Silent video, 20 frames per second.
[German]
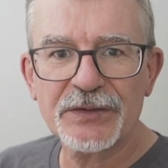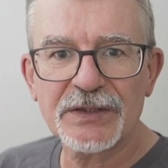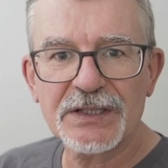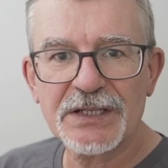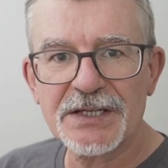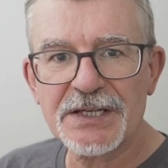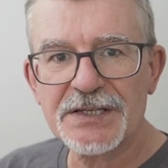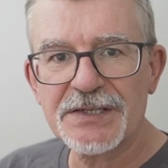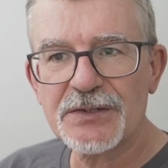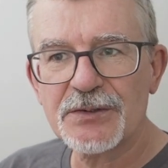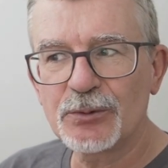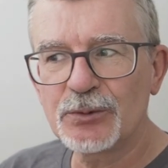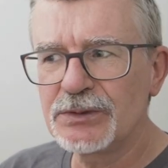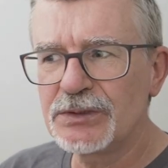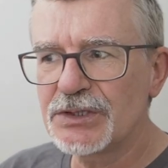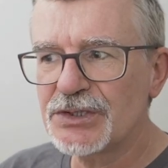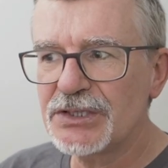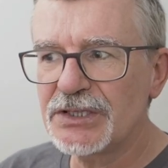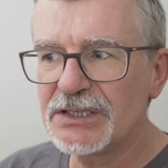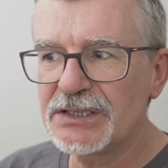dass
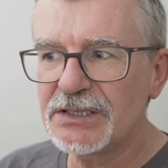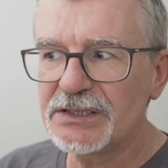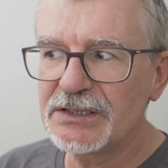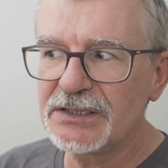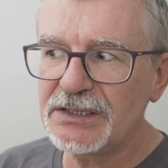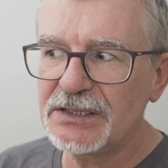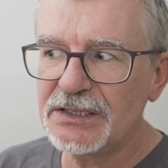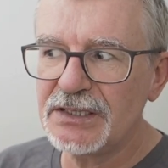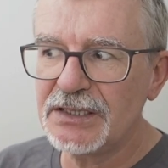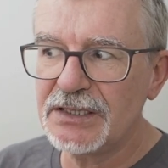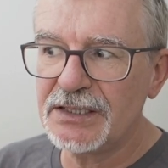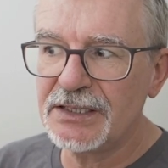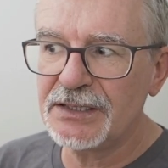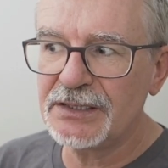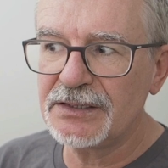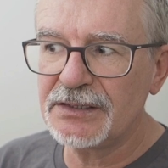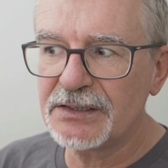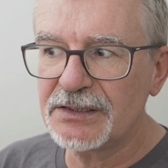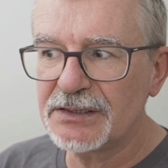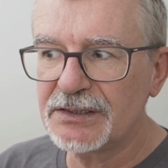Unterschiede, die
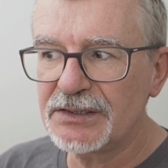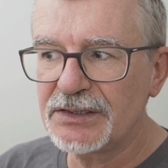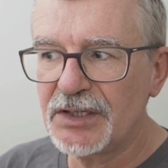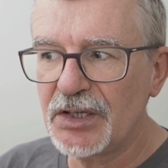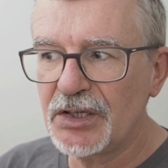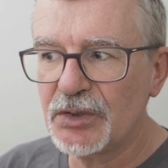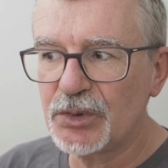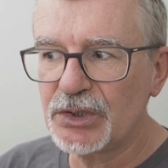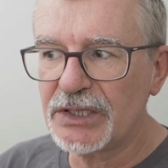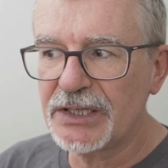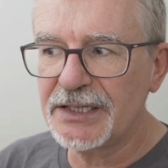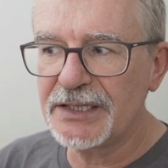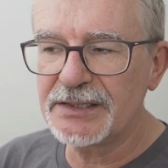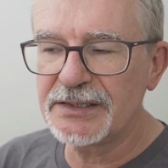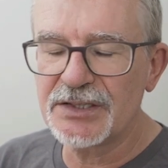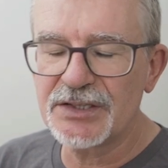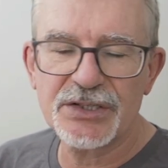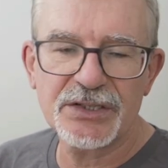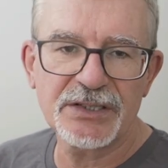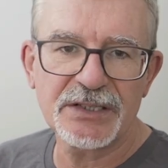in den
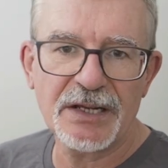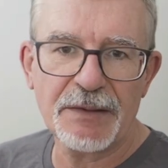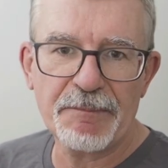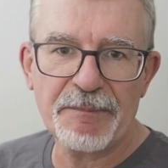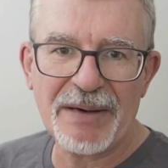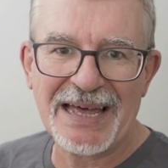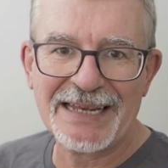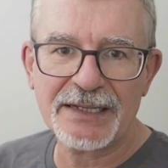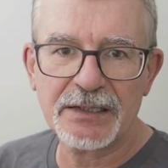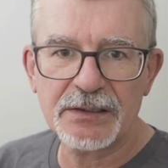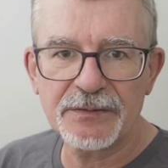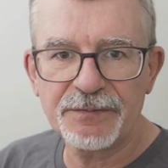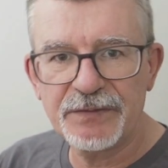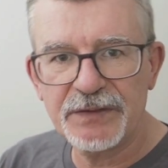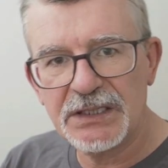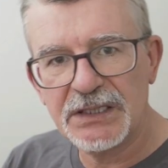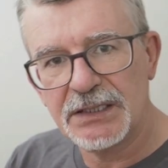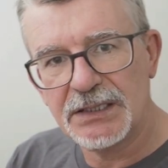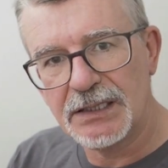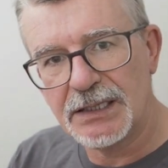theoretischen Debatten
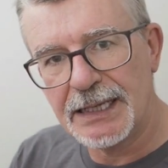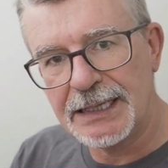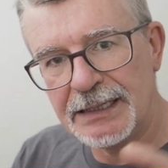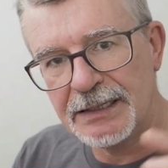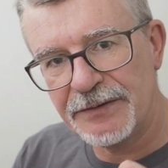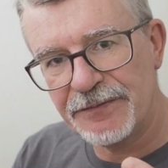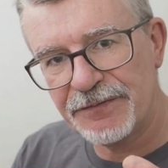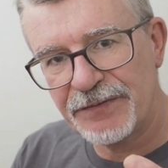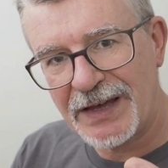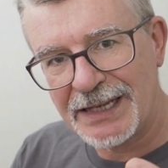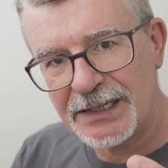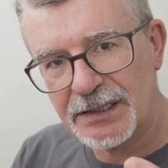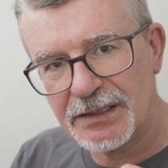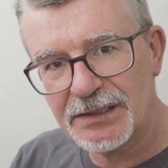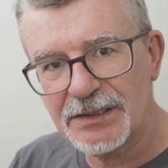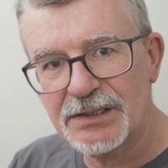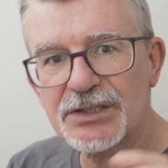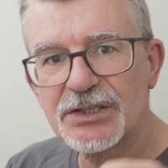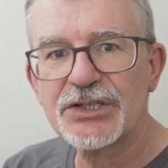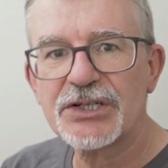wie
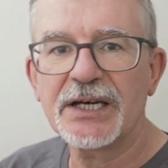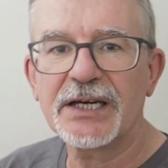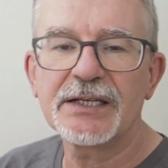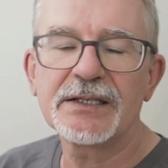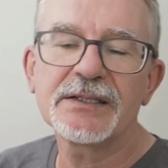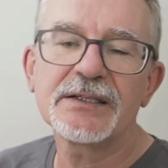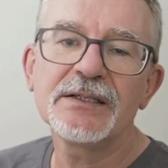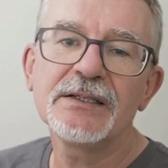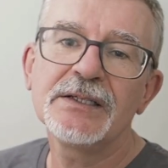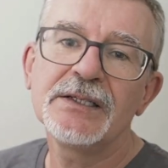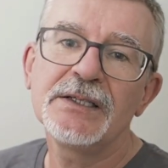Elefanten erscheinen,